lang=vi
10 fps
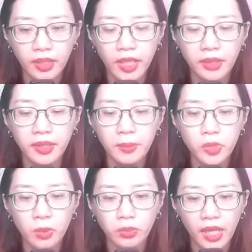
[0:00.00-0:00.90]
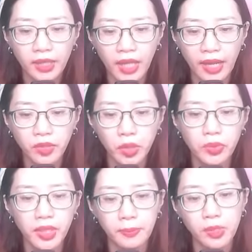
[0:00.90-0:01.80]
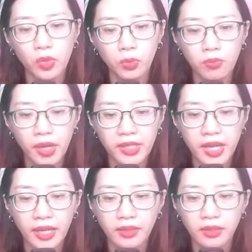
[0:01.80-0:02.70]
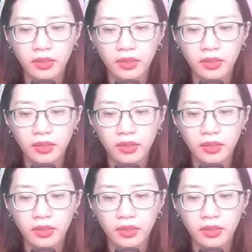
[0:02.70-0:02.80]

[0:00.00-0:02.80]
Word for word: Thanh kiếm trong tay tả tiểu niệm cũng bay ra.